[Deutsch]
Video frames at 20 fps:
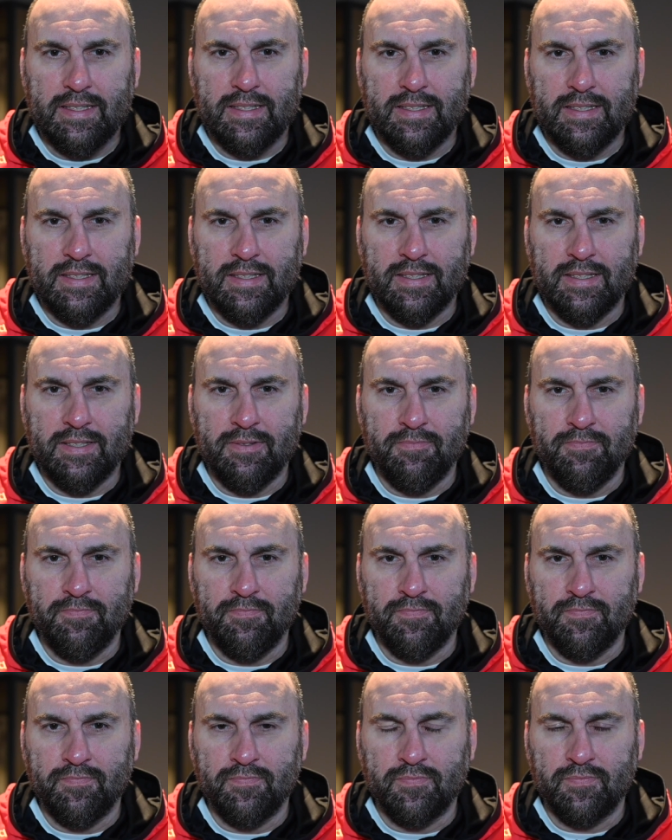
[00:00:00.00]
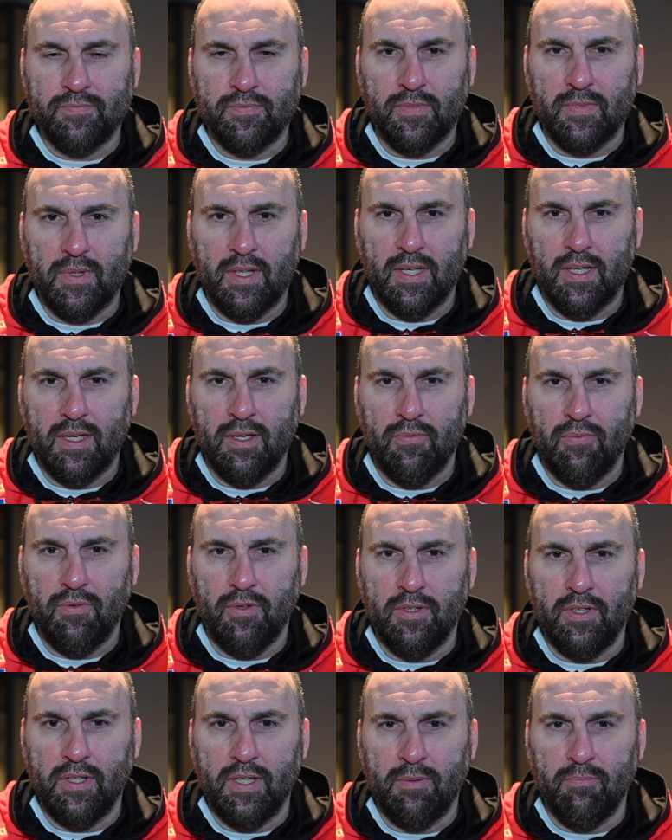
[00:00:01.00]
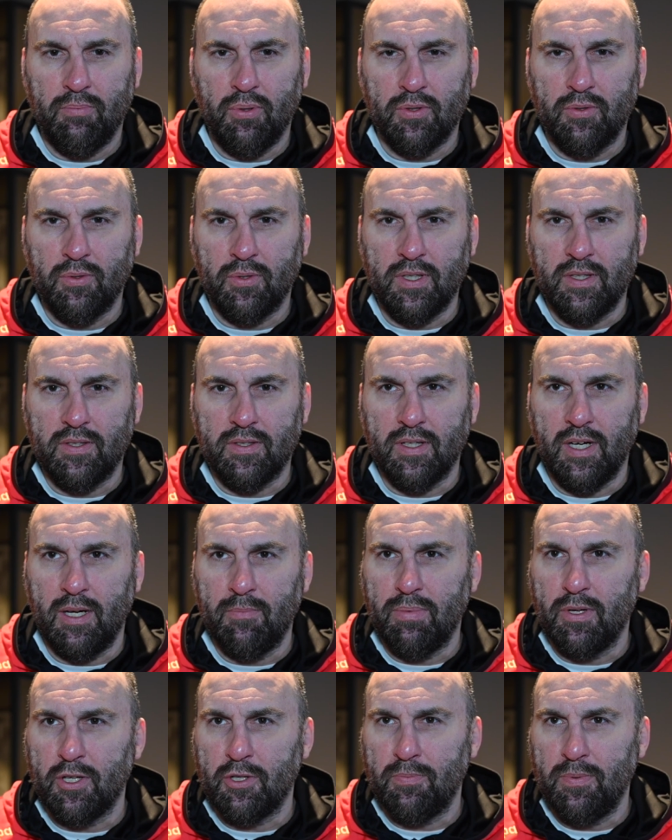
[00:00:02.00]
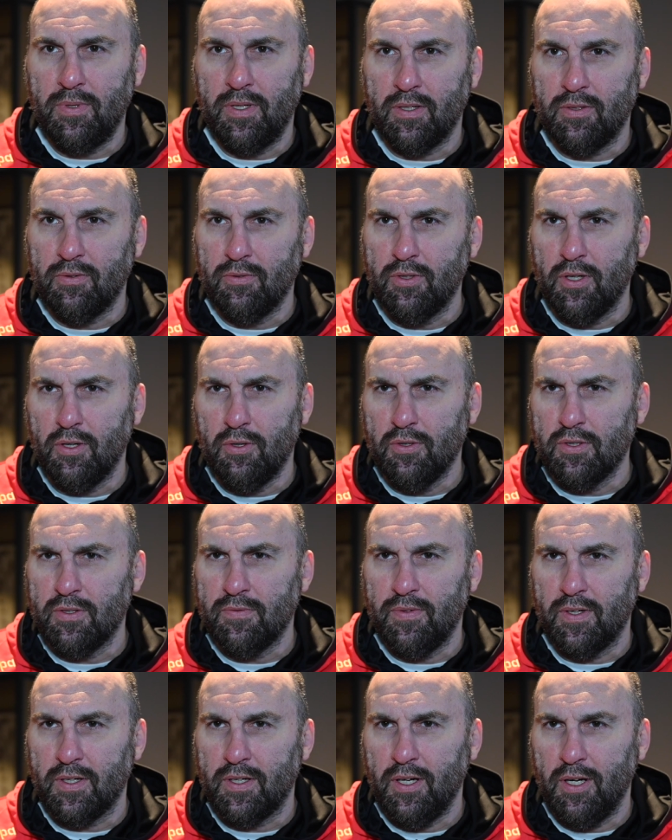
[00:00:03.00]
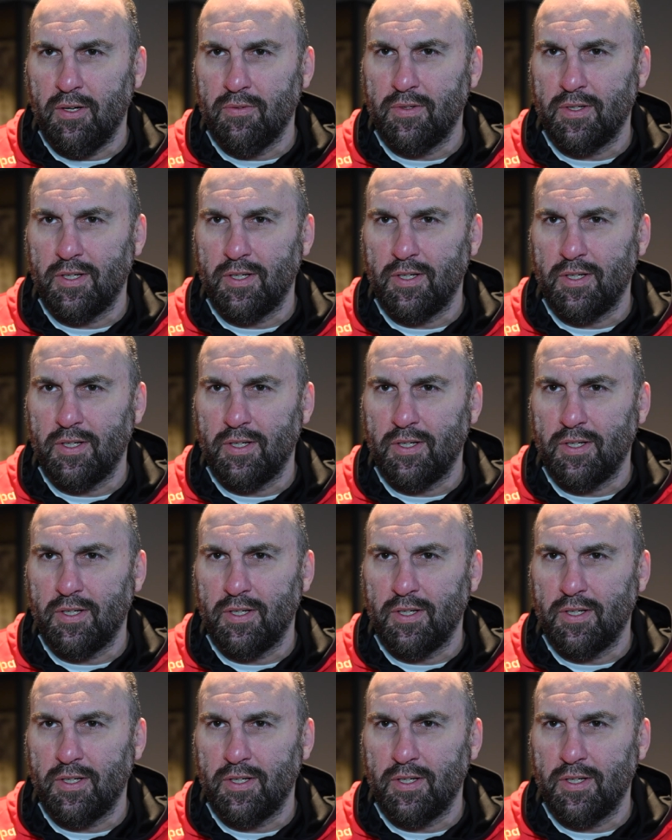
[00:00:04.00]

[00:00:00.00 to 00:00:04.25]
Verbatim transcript: ähm, von den portugiesischen Handballspielern Unterhosen verkauft.